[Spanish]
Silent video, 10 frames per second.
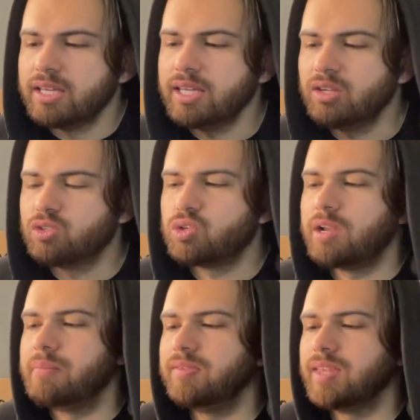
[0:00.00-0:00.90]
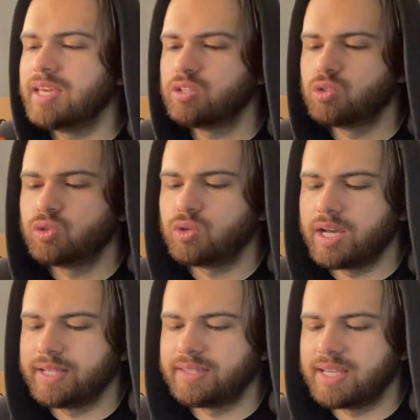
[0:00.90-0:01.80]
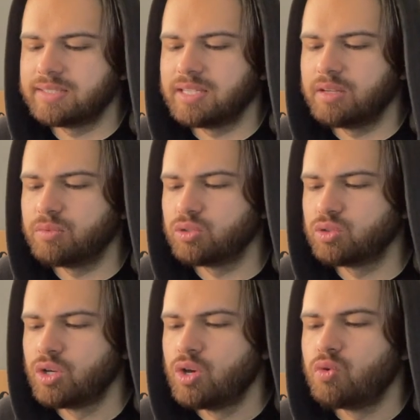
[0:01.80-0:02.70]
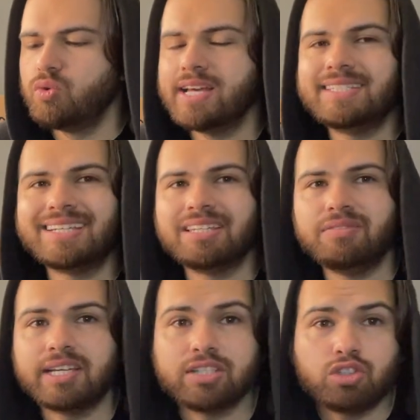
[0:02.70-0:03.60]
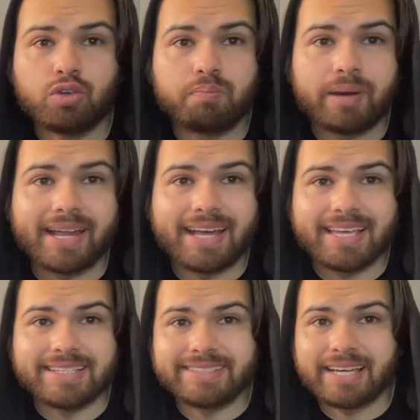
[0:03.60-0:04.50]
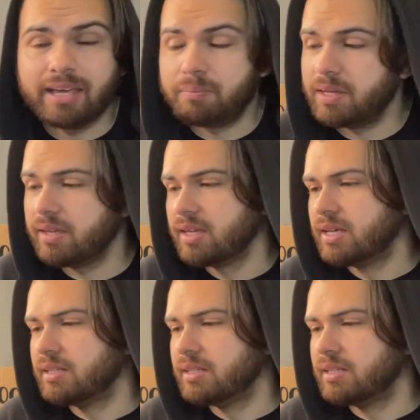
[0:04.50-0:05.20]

Y no solamente esto, atrás tenemos una certificación para Skype,